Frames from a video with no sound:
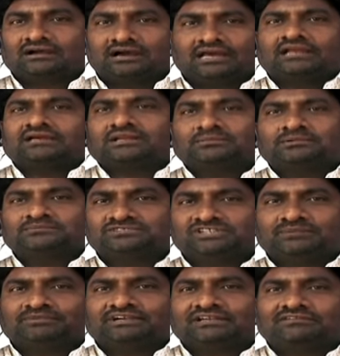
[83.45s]
కార్యక్రమం
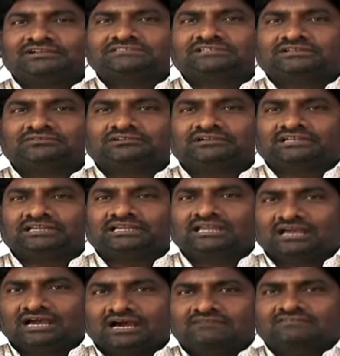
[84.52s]
చేపట్టవలసినటువంటి
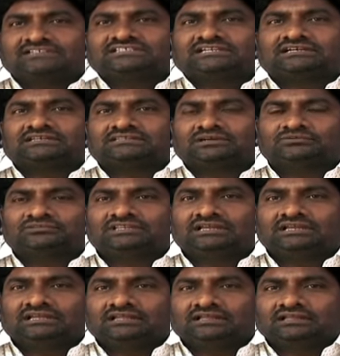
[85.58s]
ఆవశ్యకత ఉంది